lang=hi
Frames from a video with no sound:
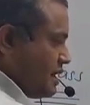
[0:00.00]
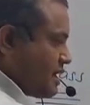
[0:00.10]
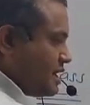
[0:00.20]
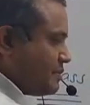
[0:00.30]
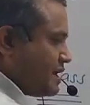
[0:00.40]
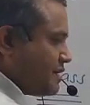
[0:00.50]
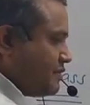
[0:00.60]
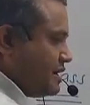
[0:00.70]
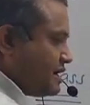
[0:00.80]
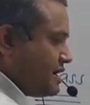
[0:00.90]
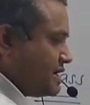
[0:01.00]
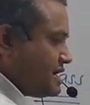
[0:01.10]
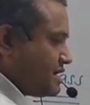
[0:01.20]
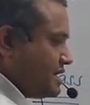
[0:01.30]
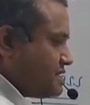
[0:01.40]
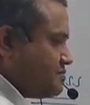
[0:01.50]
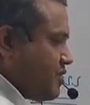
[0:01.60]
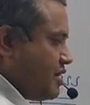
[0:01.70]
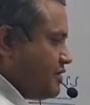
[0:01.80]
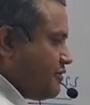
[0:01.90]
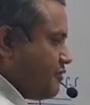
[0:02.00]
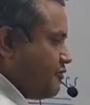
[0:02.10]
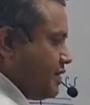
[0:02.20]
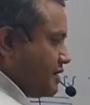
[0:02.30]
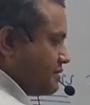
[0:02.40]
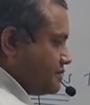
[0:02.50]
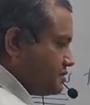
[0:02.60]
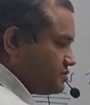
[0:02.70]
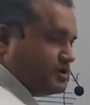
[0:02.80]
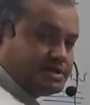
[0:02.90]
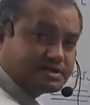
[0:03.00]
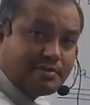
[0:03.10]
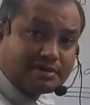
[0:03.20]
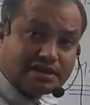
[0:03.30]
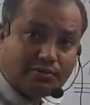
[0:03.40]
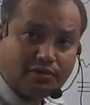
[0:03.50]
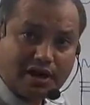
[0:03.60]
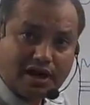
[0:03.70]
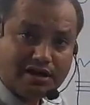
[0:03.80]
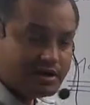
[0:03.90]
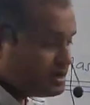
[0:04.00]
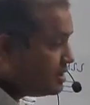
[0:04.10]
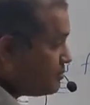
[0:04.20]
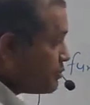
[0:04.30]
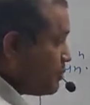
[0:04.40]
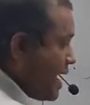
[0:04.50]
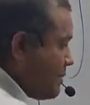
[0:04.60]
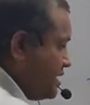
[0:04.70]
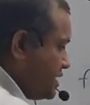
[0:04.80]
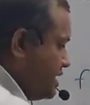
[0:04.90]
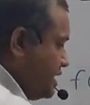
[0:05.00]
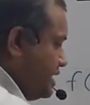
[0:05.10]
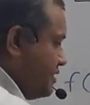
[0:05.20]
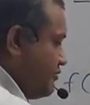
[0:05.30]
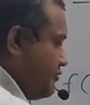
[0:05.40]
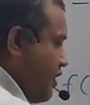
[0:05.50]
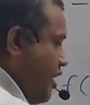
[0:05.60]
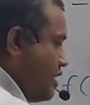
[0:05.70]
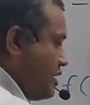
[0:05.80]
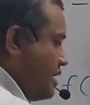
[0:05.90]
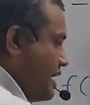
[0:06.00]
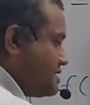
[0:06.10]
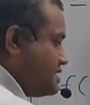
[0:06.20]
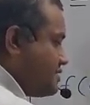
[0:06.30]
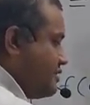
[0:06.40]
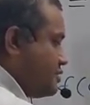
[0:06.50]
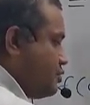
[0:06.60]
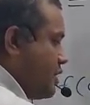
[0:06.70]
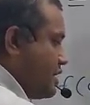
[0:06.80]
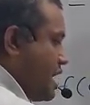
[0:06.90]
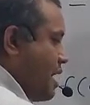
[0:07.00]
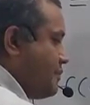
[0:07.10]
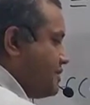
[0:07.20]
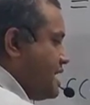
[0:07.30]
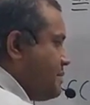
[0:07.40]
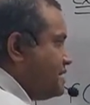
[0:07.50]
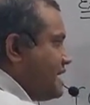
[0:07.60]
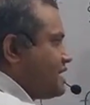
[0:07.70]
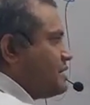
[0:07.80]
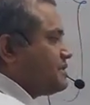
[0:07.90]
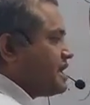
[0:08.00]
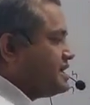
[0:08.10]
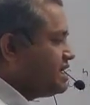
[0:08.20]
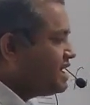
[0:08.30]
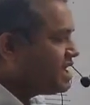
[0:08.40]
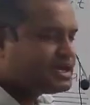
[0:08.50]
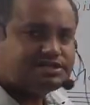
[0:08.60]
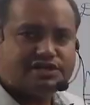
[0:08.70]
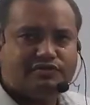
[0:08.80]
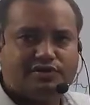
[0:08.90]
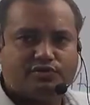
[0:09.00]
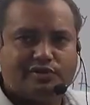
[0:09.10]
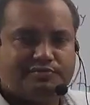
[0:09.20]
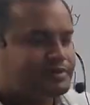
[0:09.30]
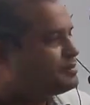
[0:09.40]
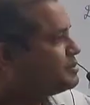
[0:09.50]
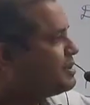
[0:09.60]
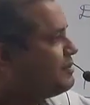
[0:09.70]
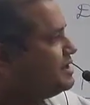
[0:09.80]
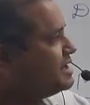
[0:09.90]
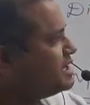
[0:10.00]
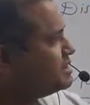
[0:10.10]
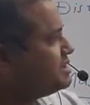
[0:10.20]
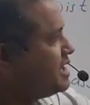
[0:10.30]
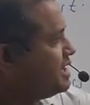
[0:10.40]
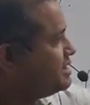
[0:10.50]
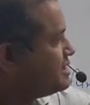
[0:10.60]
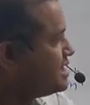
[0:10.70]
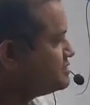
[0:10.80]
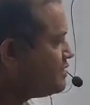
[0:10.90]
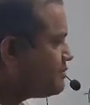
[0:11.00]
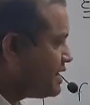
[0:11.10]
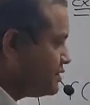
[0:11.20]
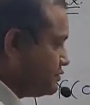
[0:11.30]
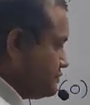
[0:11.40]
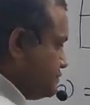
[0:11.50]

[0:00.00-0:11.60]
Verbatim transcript: अगर हम कैलकुलेट करना चाहते हैं स्मॉल एफ ऑफ वन तो इसका मतलब होगा प्रोबेबिलिटी फॉर एक्स इक्वल टू वन आप टेबल देखकर बताइए एक्स इक्वल टू वन पर प्रोबेबिलिटी कितनी है दैट इज वन बाई टू